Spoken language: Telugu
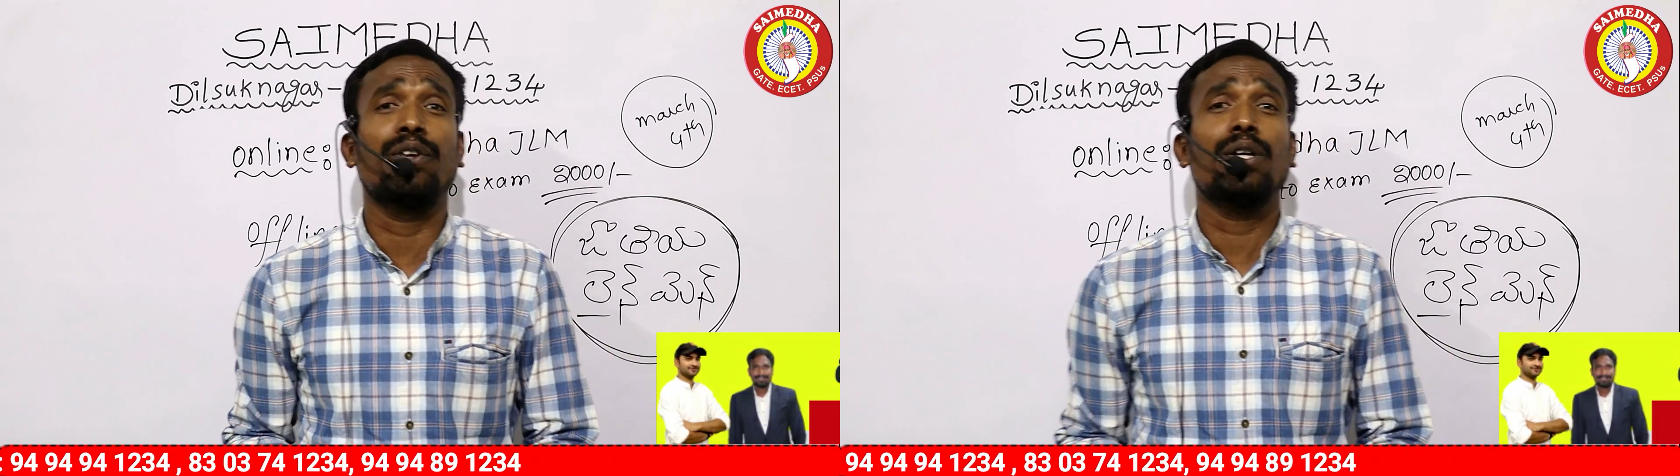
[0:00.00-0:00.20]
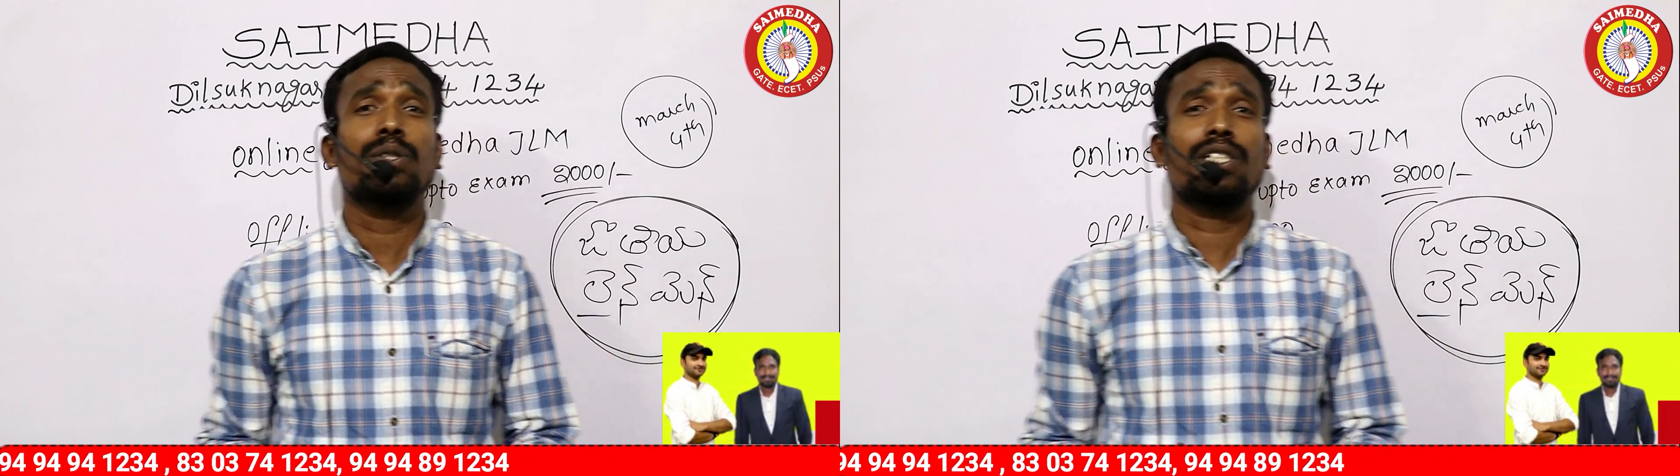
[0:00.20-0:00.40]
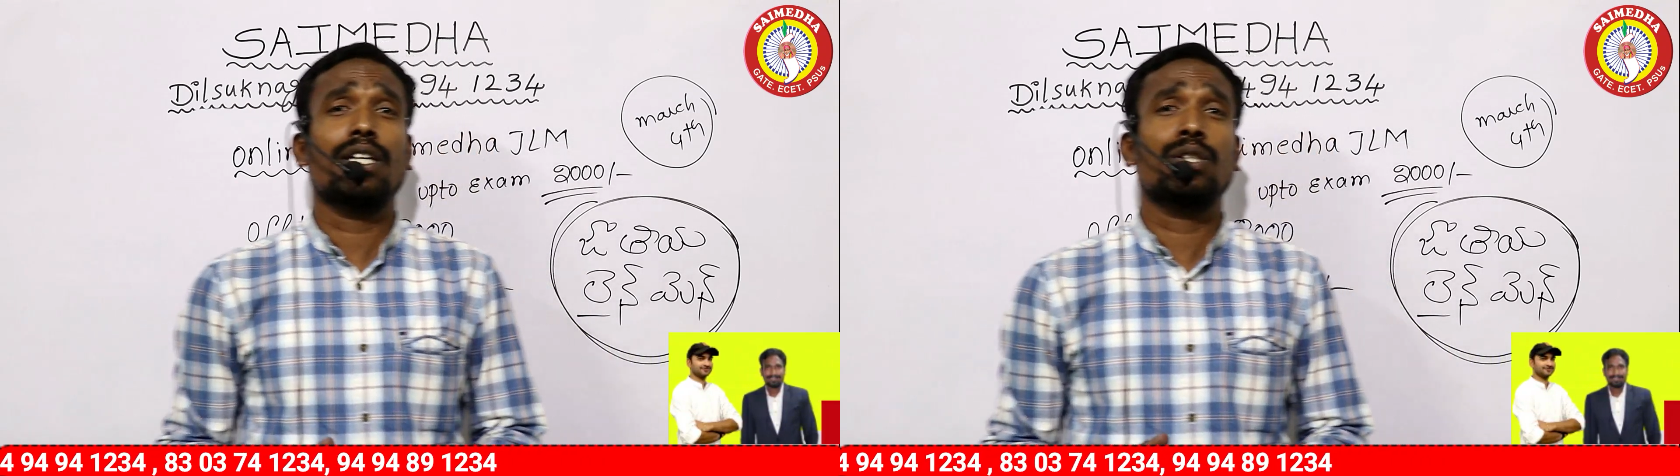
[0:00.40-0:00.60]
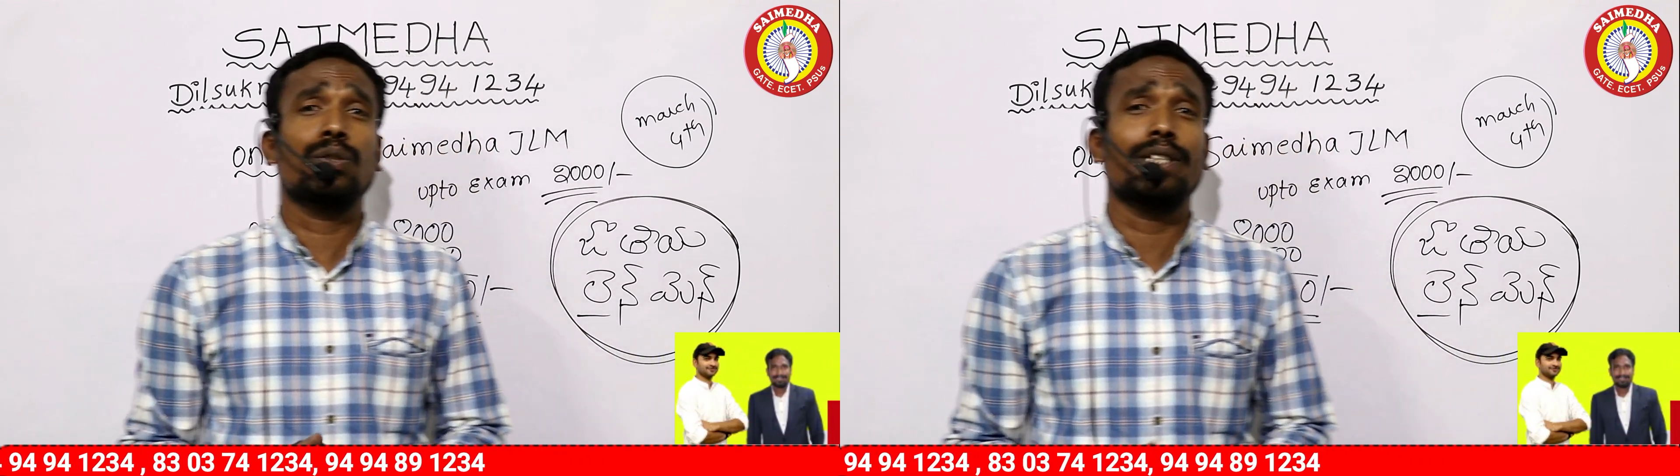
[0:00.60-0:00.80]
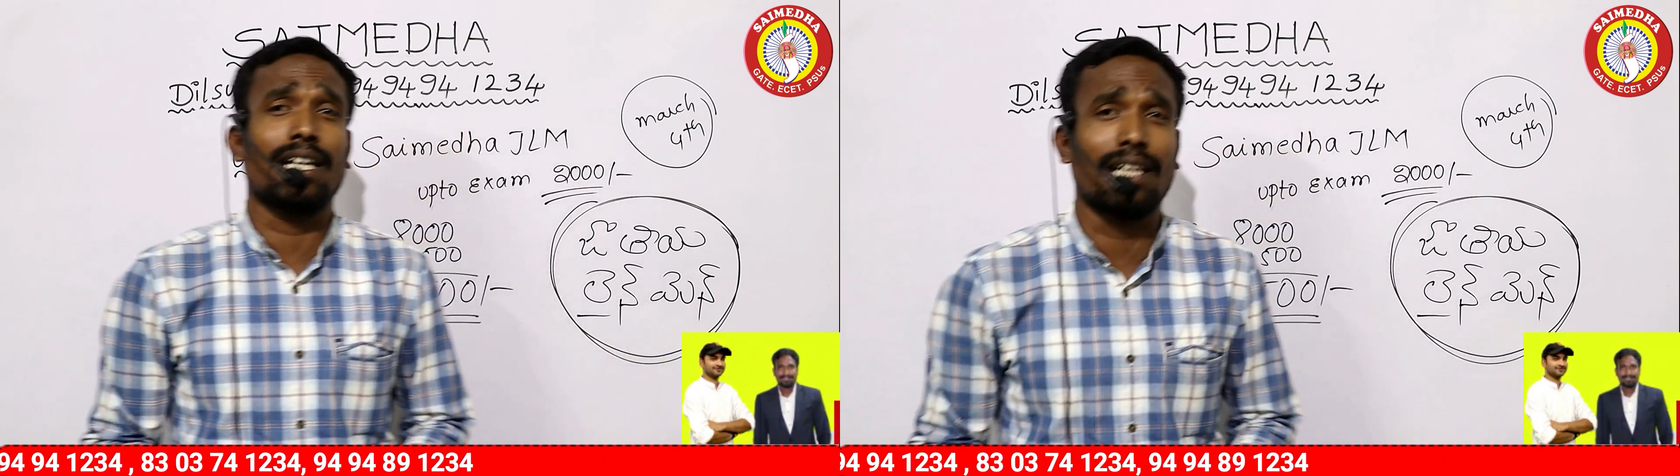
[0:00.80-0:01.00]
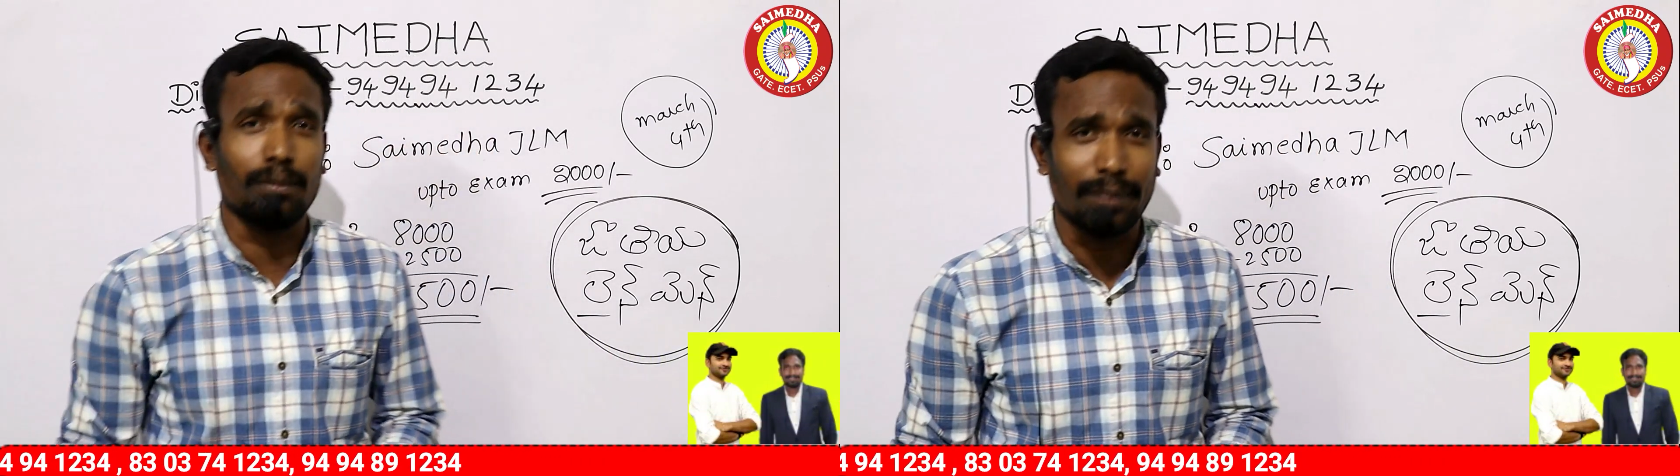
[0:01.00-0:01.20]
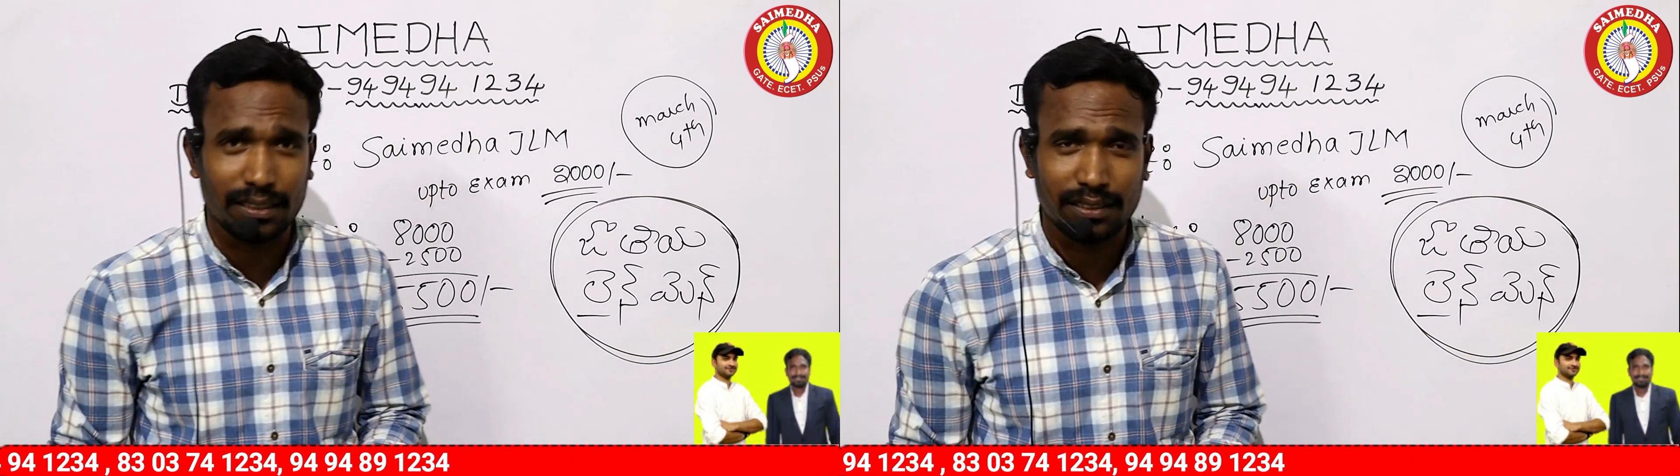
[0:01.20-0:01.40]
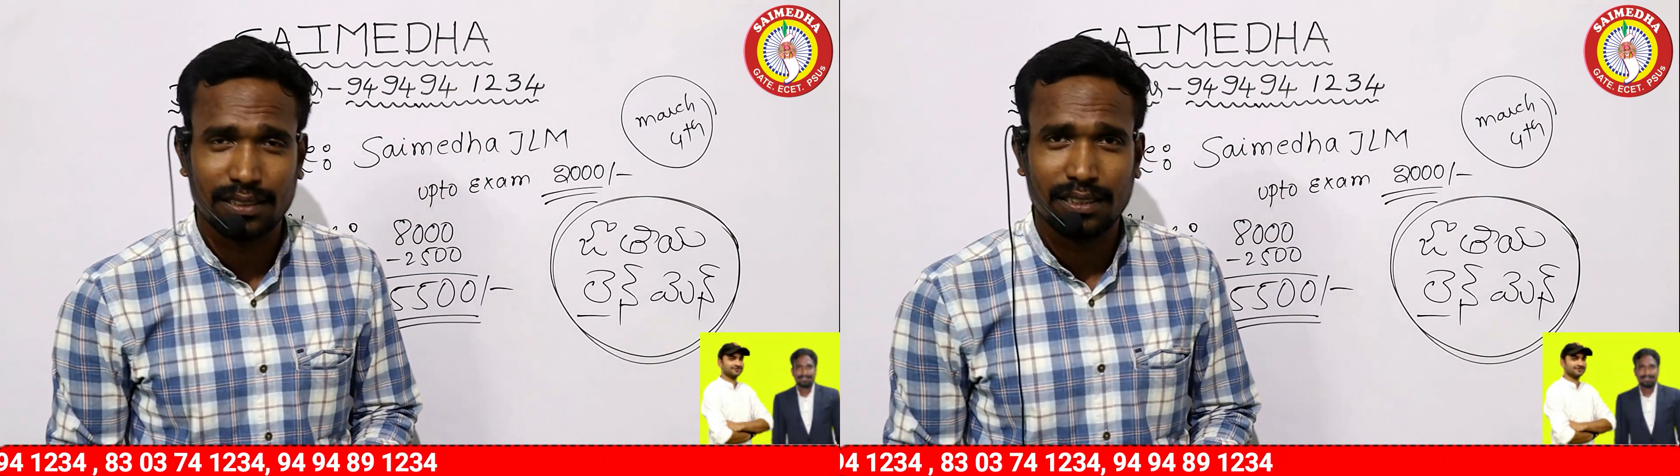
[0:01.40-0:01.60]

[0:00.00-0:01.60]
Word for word: ఫ్యూచర్ జూనియర్ లైన్ మెన్స్